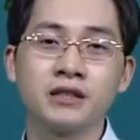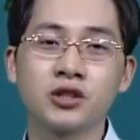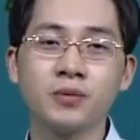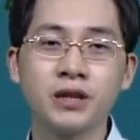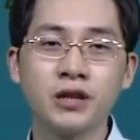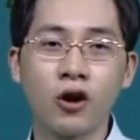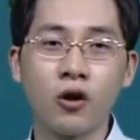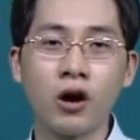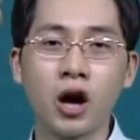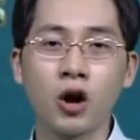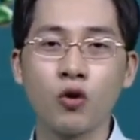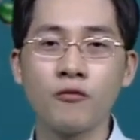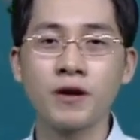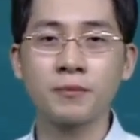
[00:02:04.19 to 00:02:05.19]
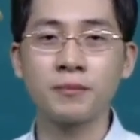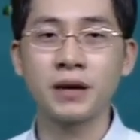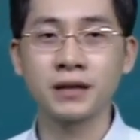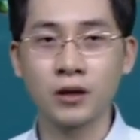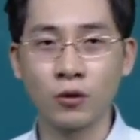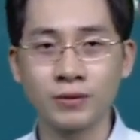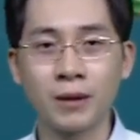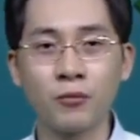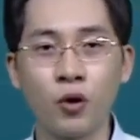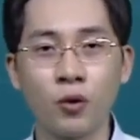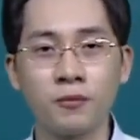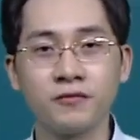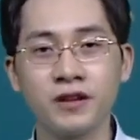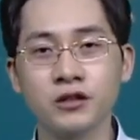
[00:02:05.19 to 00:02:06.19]
Trong khi đó, ở khu vực miền Đông Nam
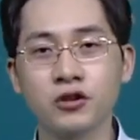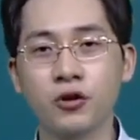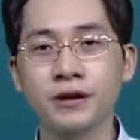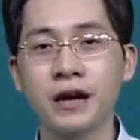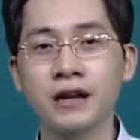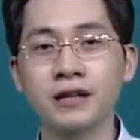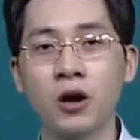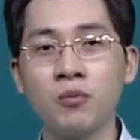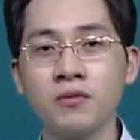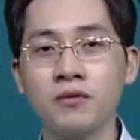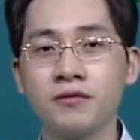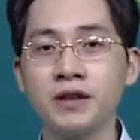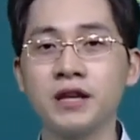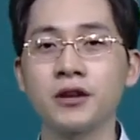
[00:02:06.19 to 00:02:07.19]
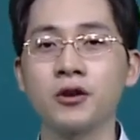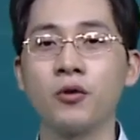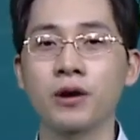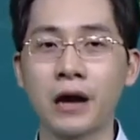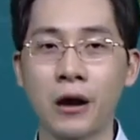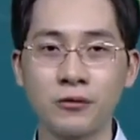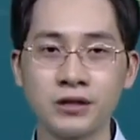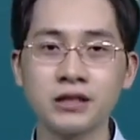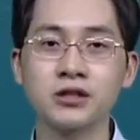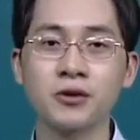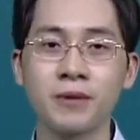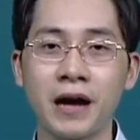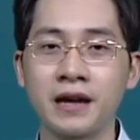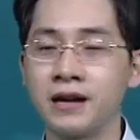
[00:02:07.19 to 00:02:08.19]
Bộ vẫn có nắng nóng với nhiệt độ cao nhất
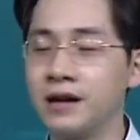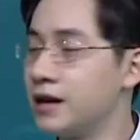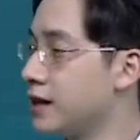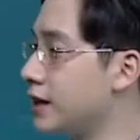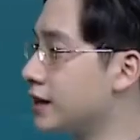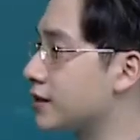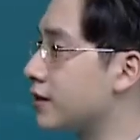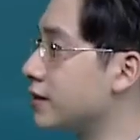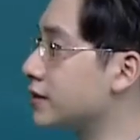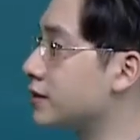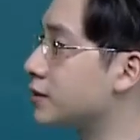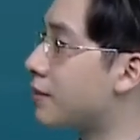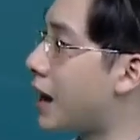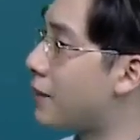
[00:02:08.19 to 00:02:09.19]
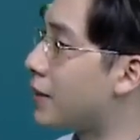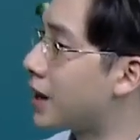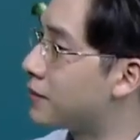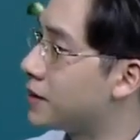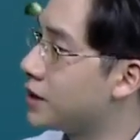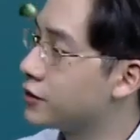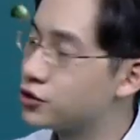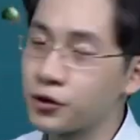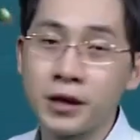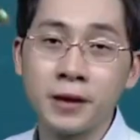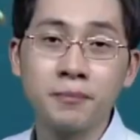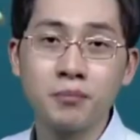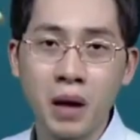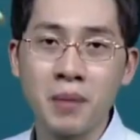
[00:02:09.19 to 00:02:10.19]
trong ngày lên tới từ ba mươi lăm cho
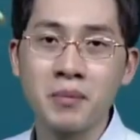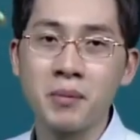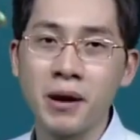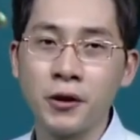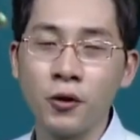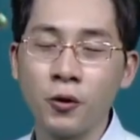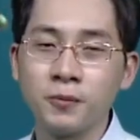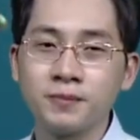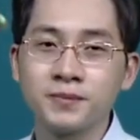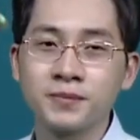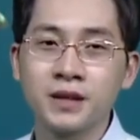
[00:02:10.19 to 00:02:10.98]
đến ba mươi bảy độ.